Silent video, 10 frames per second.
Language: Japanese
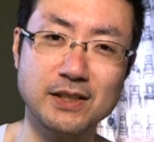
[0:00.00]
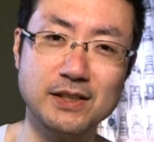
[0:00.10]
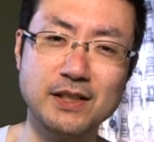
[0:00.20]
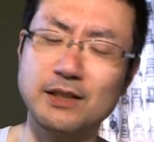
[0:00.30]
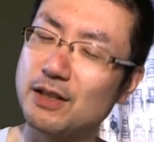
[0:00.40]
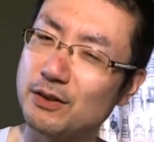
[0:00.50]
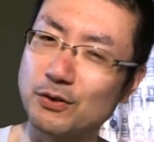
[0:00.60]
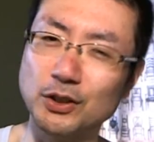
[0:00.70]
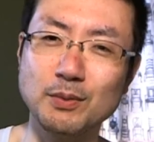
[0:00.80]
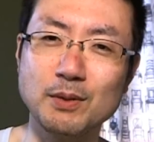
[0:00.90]
して
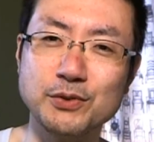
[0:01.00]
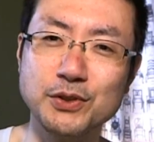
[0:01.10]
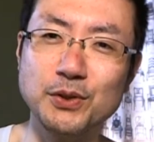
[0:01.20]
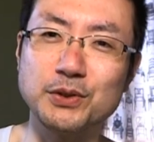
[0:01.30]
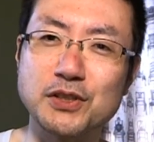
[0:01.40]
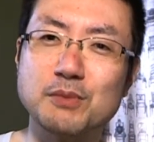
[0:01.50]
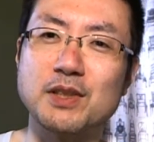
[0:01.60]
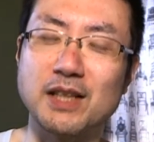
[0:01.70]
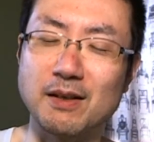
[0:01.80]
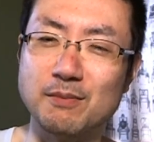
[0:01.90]
言葉無教ですみません